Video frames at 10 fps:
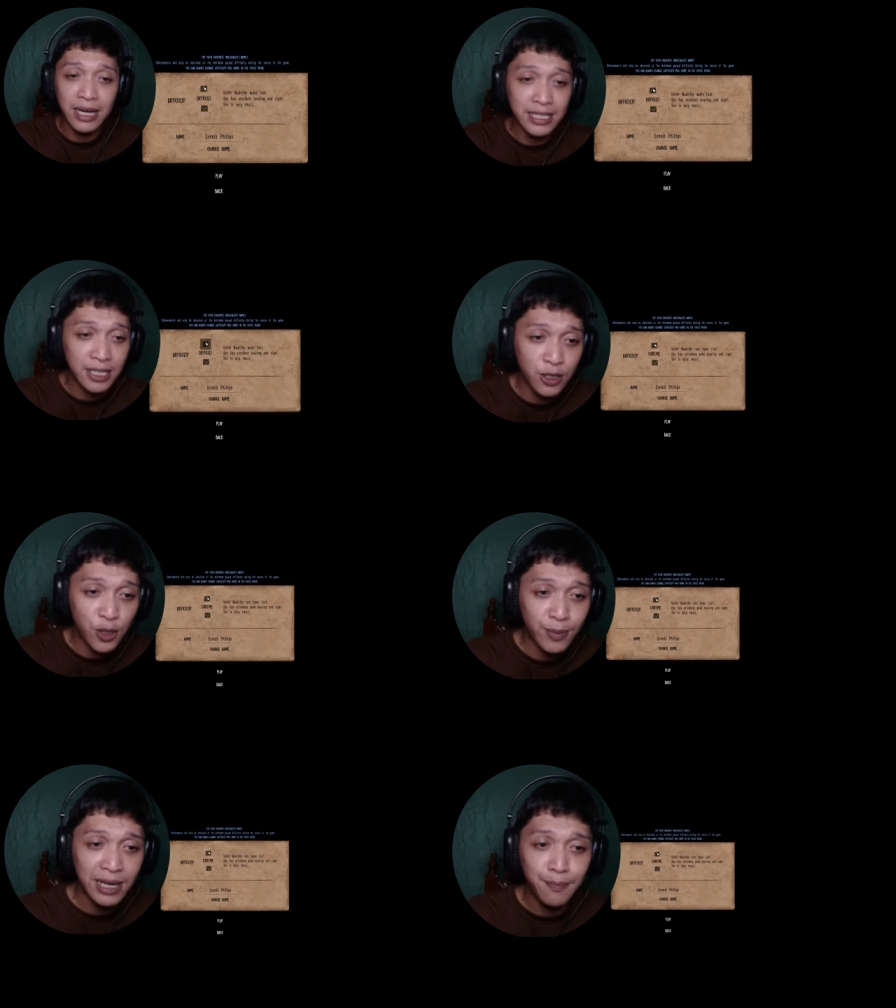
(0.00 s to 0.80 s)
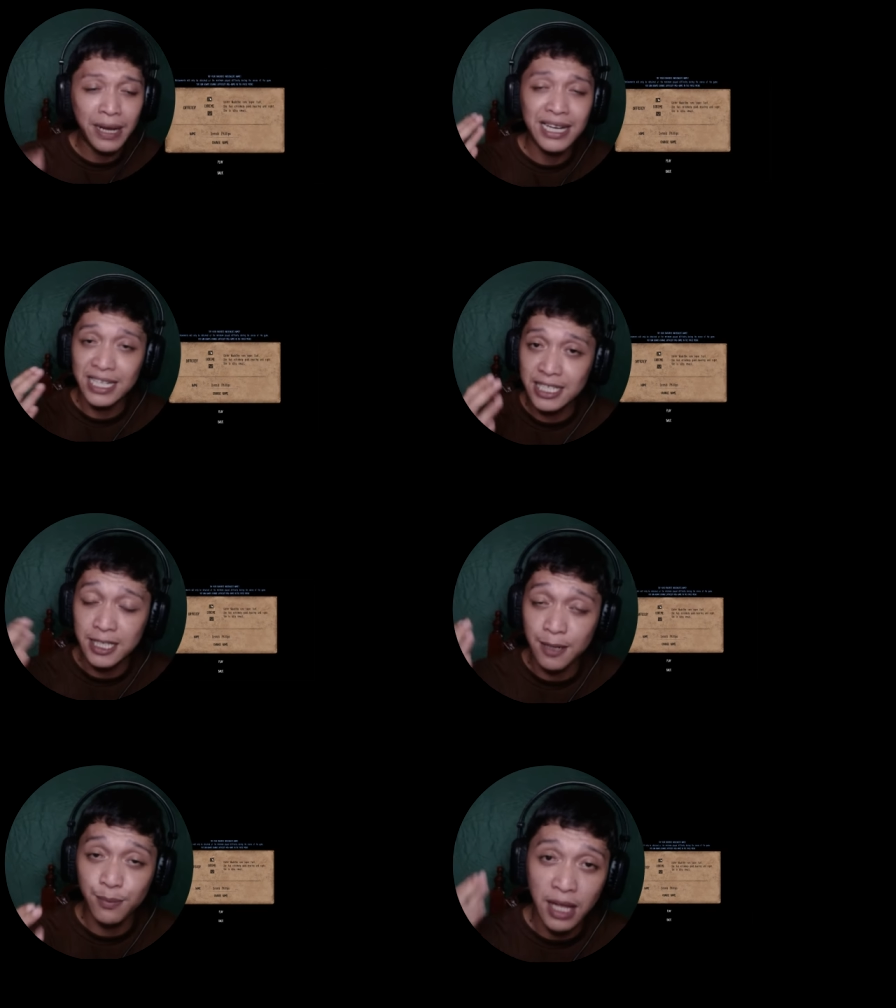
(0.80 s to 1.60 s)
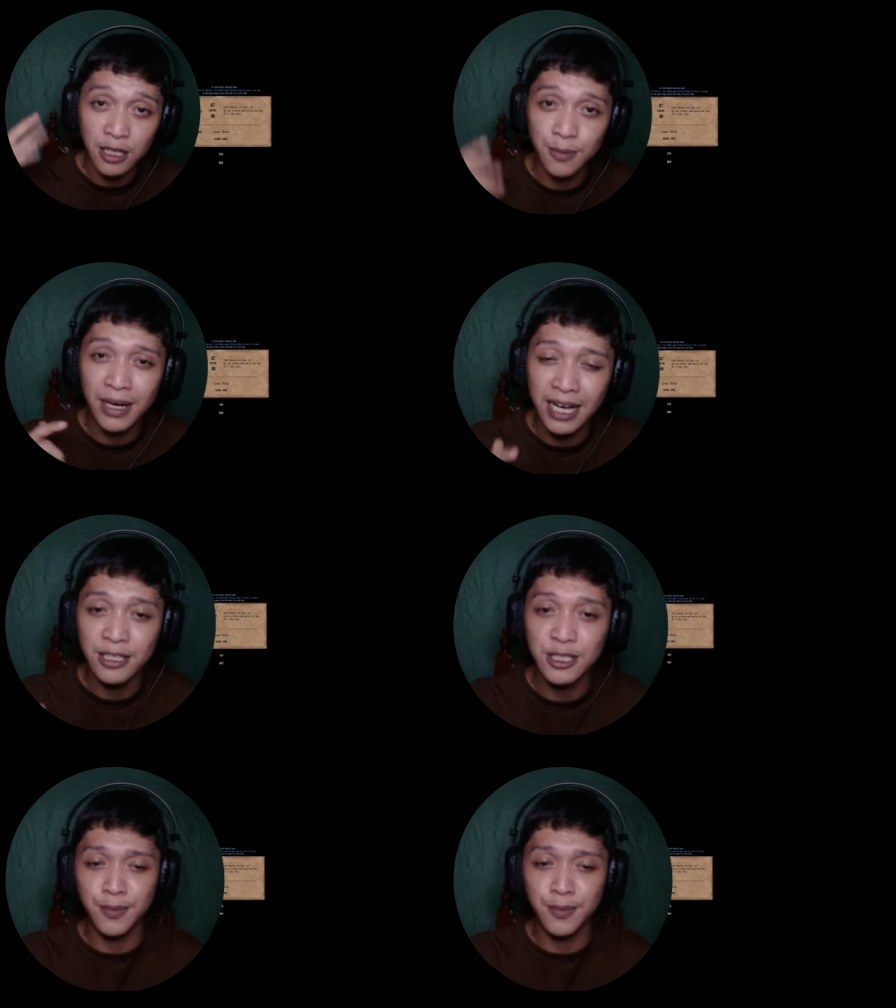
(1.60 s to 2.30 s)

sa normal. Pang-extreme tayo mga idols.